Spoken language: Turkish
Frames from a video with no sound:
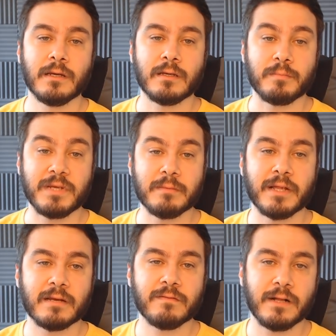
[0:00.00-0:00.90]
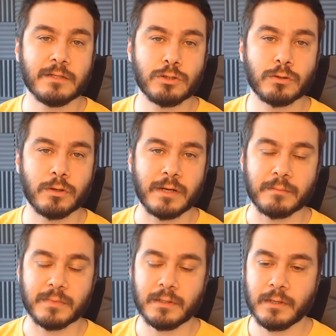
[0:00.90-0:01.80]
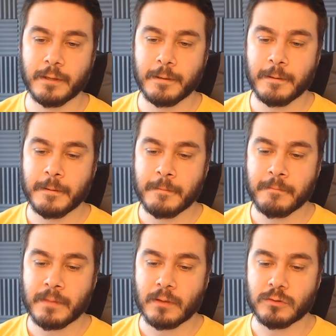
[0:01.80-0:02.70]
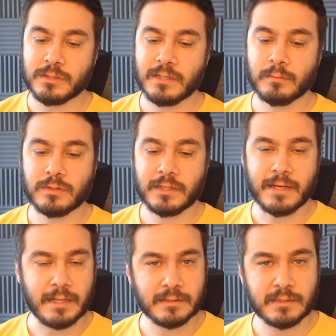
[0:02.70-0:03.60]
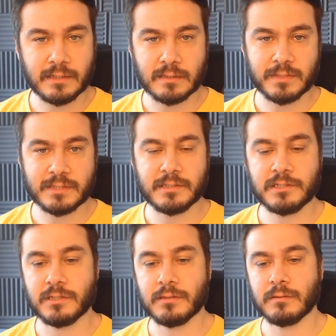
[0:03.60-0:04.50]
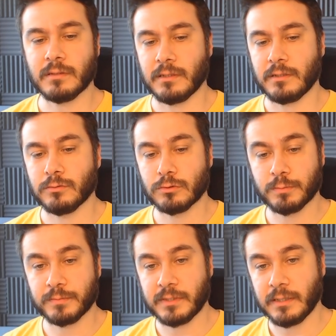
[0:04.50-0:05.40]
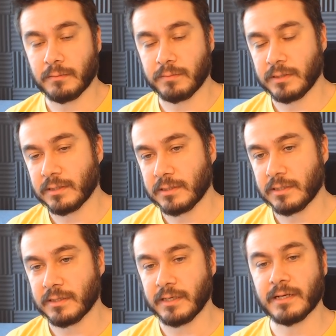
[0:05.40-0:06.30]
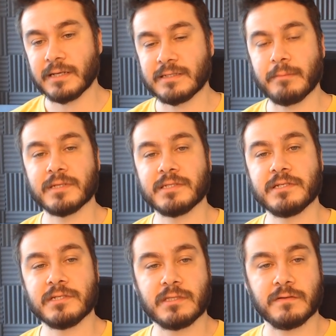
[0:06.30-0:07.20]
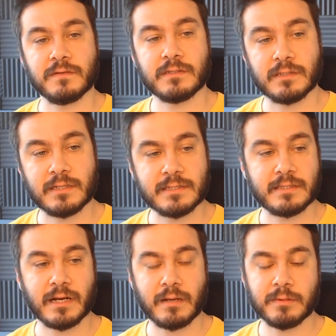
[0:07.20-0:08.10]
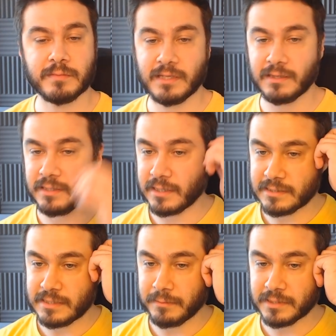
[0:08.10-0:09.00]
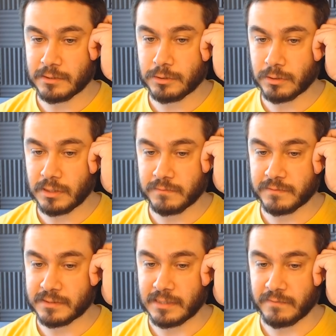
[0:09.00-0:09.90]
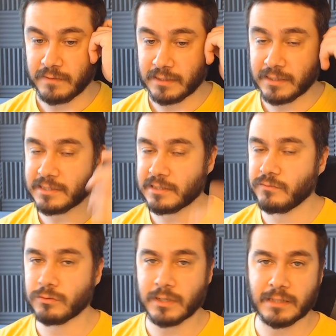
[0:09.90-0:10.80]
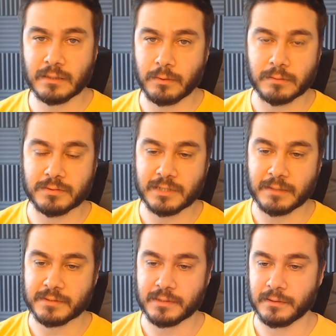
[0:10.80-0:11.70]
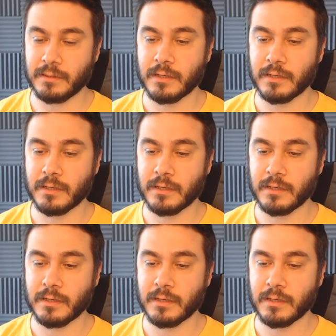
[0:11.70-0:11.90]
e, bilmeleri falan çok önemli. O yüzden de hani burada kendini tanıtması için e, YouTube'da bir kitleyi kazanması için Twitter'da, Instagram'da bir kitleyi kazanması için çok iyi fırsat vardı. Keşke Furkan da böyle bir şey yapsaydı.